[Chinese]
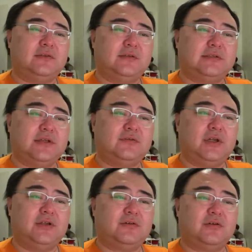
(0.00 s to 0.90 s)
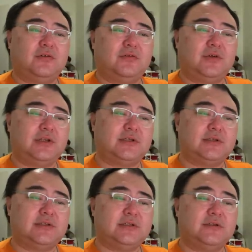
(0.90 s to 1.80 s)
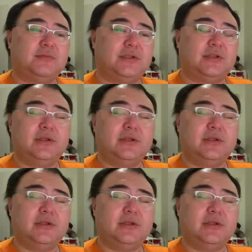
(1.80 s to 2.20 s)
所以在权力斗争中容易成为牺牲品。